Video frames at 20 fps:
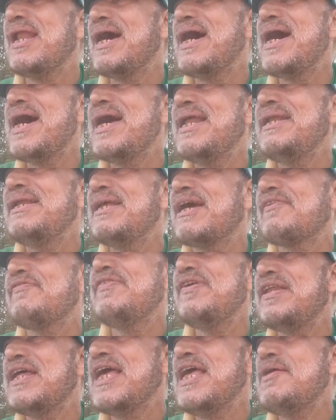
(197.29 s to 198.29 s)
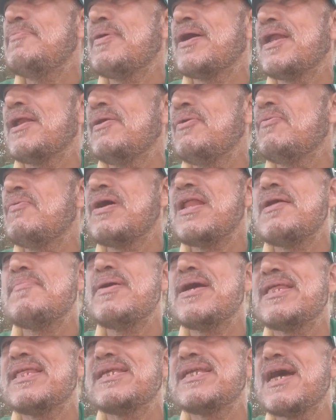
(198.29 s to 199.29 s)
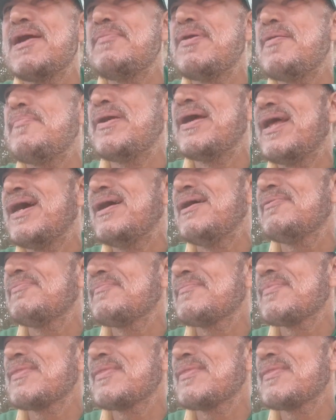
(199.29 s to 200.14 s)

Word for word: الآن يكفينا عبر ونماذج أمامنا